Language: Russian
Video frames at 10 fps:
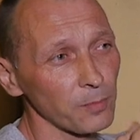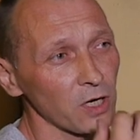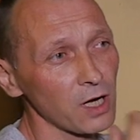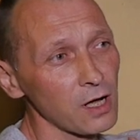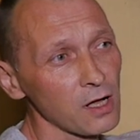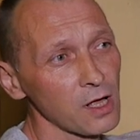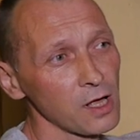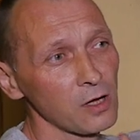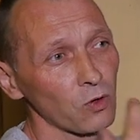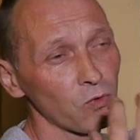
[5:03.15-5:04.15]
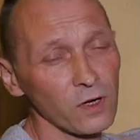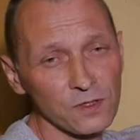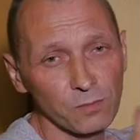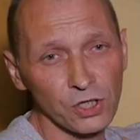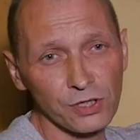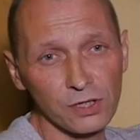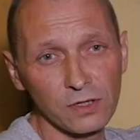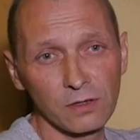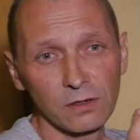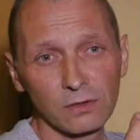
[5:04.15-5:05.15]
Пока у вас
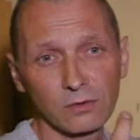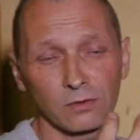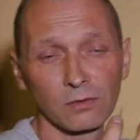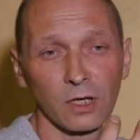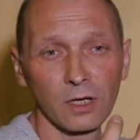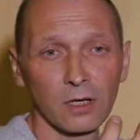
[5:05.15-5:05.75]
мышцы ну,